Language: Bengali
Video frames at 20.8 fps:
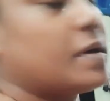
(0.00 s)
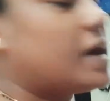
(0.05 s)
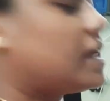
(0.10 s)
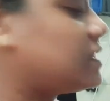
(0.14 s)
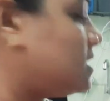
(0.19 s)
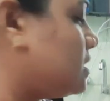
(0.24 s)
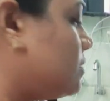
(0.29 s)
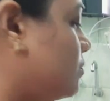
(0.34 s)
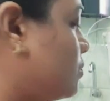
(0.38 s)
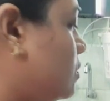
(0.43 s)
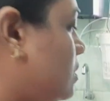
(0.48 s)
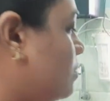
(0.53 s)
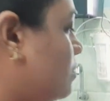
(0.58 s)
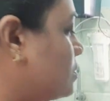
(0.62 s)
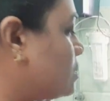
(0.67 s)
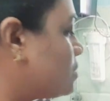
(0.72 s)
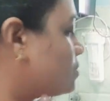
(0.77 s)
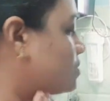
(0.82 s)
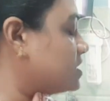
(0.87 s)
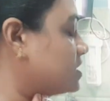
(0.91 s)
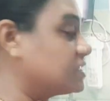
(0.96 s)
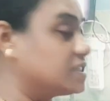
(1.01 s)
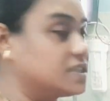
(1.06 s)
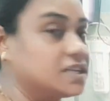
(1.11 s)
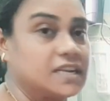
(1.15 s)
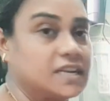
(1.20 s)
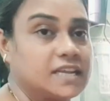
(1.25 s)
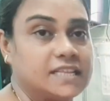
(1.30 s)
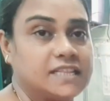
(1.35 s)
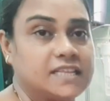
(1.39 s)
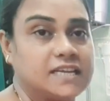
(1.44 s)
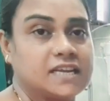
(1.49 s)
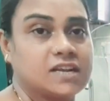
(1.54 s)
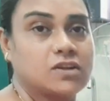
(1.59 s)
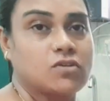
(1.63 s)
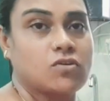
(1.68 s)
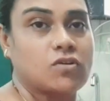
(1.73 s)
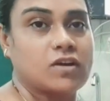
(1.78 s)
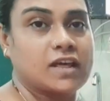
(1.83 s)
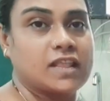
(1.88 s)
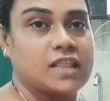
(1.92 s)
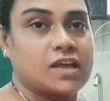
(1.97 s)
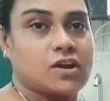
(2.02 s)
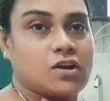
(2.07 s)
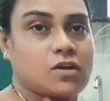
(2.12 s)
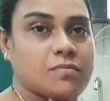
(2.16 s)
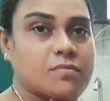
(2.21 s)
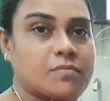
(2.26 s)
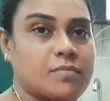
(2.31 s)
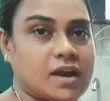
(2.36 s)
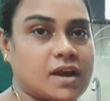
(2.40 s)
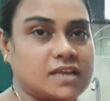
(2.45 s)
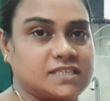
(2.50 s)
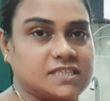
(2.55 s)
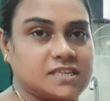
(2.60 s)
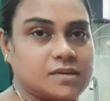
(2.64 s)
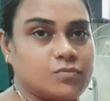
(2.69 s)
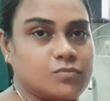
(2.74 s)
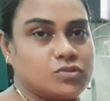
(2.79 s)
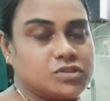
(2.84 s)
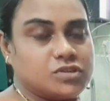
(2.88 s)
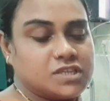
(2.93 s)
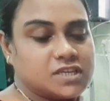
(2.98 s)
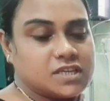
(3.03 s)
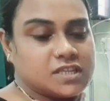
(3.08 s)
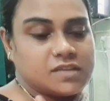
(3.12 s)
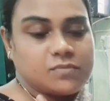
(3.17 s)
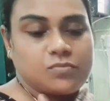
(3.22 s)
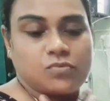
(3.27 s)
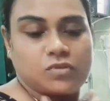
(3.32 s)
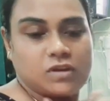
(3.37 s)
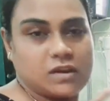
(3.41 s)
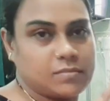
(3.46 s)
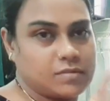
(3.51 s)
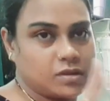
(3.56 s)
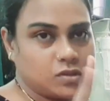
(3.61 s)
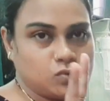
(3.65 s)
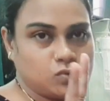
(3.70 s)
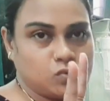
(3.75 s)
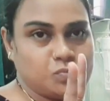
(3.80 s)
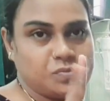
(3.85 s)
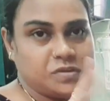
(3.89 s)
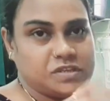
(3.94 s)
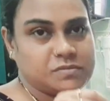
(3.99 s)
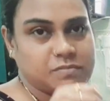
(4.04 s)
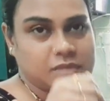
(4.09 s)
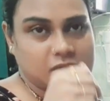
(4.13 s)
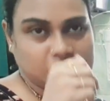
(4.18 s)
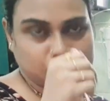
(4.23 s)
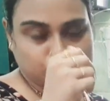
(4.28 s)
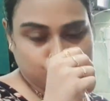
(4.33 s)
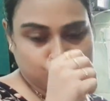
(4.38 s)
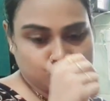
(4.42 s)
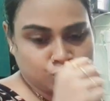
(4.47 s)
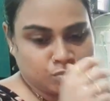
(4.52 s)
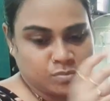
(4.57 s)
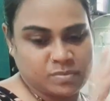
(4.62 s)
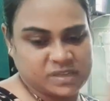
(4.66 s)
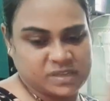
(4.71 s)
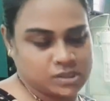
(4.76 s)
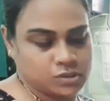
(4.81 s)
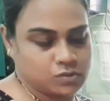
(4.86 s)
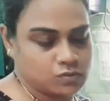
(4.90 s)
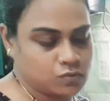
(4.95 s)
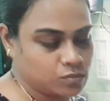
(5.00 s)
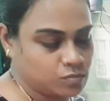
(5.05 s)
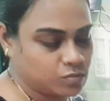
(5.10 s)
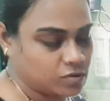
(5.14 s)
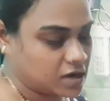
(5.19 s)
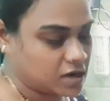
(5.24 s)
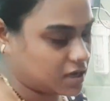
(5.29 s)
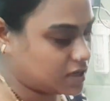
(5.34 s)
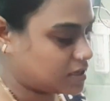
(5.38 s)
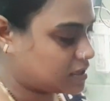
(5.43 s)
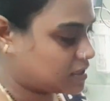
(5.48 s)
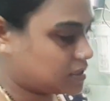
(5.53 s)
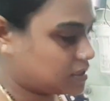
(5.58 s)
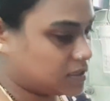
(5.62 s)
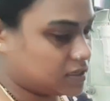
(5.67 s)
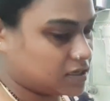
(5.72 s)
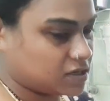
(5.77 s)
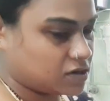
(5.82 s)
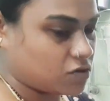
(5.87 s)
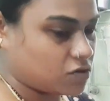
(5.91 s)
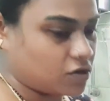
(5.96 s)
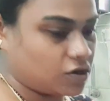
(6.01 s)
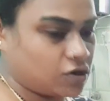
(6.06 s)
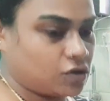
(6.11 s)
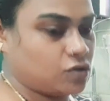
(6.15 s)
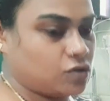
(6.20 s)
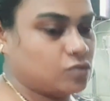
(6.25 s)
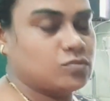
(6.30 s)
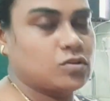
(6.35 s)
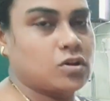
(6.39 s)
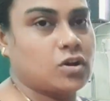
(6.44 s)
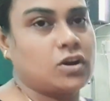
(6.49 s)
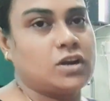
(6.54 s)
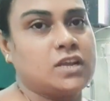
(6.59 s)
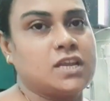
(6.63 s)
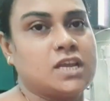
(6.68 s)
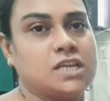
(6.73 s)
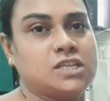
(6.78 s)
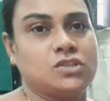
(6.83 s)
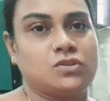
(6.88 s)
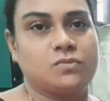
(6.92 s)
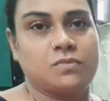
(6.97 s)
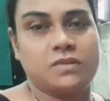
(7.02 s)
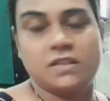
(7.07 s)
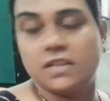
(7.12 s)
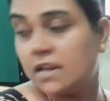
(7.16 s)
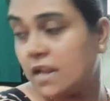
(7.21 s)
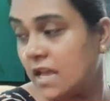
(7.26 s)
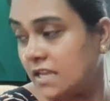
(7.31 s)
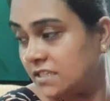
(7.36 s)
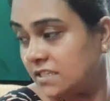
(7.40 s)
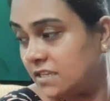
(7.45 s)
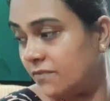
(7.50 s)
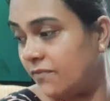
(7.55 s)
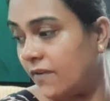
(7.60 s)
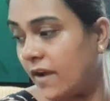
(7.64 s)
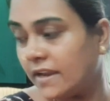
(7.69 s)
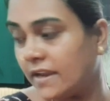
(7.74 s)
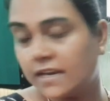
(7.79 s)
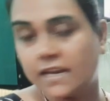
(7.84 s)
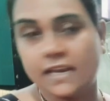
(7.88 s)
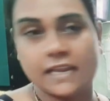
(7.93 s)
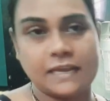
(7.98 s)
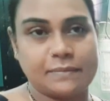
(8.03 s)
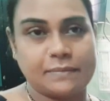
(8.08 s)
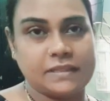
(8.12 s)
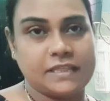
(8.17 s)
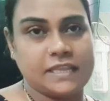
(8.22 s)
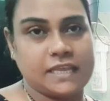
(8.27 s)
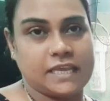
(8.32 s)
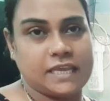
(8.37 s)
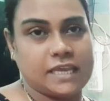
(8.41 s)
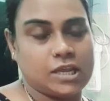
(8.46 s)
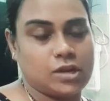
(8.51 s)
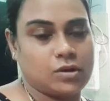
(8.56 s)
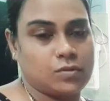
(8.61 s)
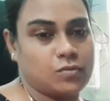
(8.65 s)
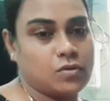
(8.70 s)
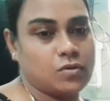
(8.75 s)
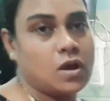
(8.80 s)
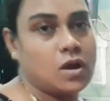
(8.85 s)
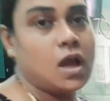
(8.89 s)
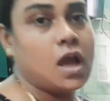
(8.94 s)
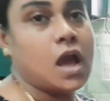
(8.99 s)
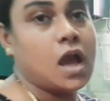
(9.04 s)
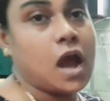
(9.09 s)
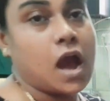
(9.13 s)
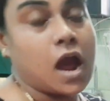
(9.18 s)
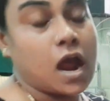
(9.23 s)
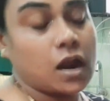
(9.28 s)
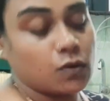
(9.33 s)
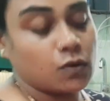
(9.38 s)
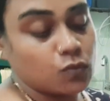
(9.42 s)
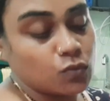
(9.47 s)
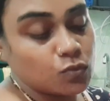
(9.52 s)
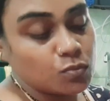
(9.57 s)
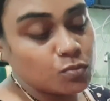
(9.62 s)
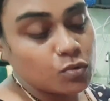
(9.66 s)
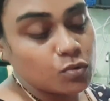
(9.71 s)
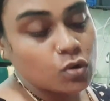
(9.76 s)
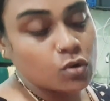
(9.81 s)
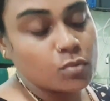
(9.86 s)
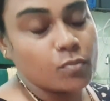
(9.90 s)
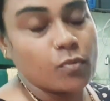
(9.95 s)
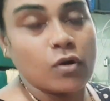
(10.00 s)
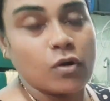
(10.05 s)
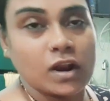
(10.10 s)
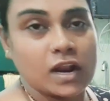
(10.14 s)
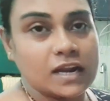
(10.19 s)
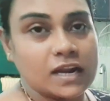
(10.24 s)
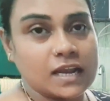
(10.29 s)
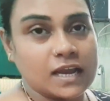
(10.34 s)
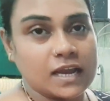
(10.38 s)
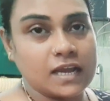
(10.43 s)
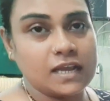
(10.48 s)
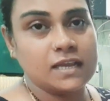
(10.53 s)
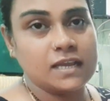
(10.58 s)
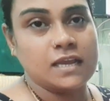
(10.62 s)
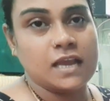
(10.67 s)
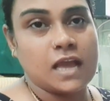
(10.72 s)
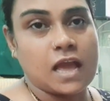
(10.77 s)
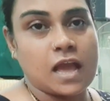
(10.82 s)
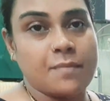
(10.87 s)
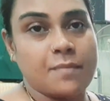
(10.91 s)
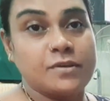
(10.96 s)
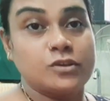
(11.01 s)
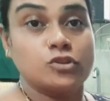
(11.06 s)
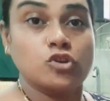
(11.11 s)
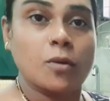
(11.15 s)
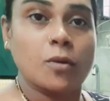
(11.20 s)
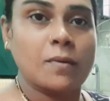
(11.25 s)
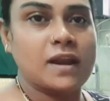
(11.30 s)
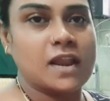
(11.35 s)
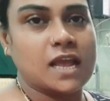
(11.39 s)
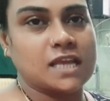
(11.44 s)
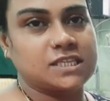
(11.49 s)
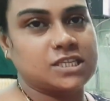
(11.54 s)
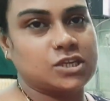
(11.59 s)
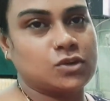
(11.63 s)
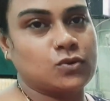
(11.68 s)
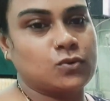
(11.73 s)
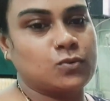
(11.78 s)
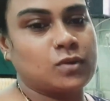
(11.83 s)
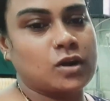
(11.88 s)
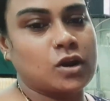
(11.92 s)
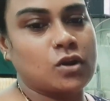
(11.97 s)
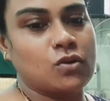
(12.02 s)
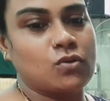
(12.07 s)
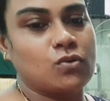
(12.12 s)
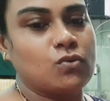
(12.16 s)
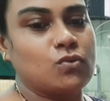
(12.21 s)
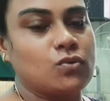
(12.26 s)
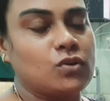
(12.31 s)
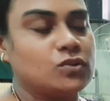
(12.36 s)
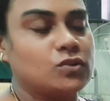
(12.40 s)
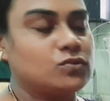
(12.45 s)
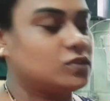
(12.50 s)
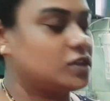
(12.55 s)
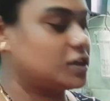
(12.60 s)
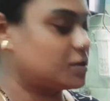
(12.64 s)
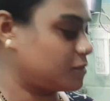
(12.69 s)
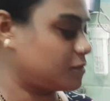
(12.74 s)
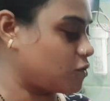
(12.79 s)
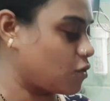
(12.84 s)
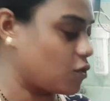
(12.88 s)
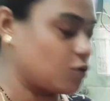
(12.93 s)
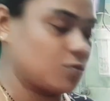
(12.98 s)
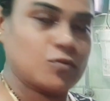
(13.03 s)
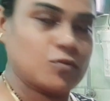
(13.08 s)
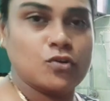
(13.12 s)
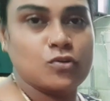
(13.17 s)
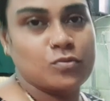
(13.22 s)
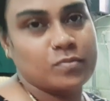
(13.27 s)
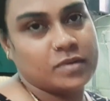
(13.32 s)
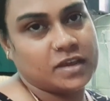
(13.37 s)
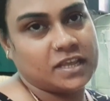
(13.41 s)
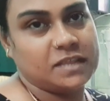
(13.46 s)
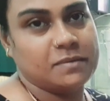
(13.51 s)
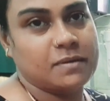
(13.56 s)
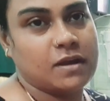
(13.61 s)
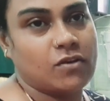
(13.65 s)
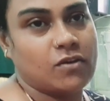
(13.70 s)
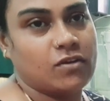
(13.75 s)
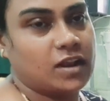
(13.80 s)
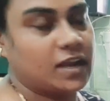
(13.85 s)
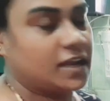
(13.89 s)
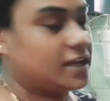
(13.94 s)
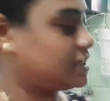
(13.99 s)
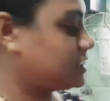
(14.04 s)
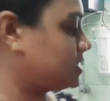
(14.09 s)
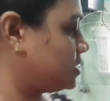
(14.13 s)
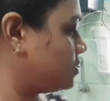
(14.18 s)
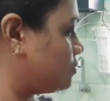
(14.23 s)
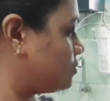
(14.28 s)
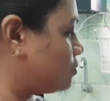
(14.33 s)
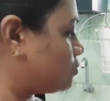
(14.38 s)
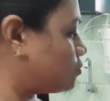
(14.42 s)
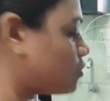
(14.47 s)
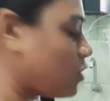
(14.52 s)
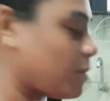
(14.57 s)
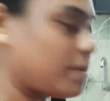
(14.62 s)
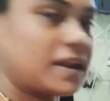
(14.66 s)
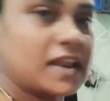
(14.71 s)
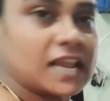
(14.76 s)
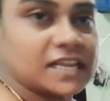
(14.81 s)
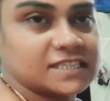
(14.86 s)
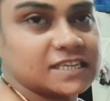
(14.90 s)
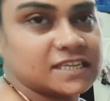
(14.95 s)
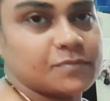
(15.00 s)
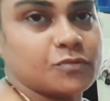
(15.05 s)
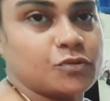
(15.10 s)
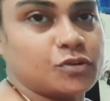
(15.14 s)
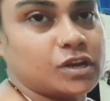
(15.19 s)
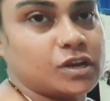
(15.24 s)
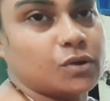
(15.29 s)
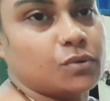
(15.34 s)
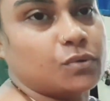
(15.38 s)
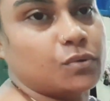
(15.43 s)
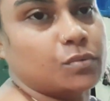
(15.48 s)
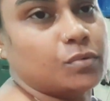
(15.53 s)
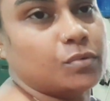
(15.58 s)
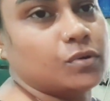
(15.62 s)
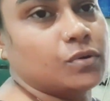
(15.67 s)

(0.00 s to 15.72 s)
ভাতটা মোটামুটি হয়ে এসছে আর এইদিকে কড়া দেখো আমি মাছটা বসিয়ে দিই বললাম না দু পিস মাছ করবো বেশি করবো না অনেক রকম তরকারি আছে তোমাদের লাস্টে ফাইনাল একবার দেখিয়ে নেবো আর কুমড়োর বড়াটা আমি সবার লাস্টে করবো কারণ ওগুলো একটু দেখবো গরম গরম খেতে ভালো লাগে সেই জন্য সবার লাস্টে আমি ওইটা করবো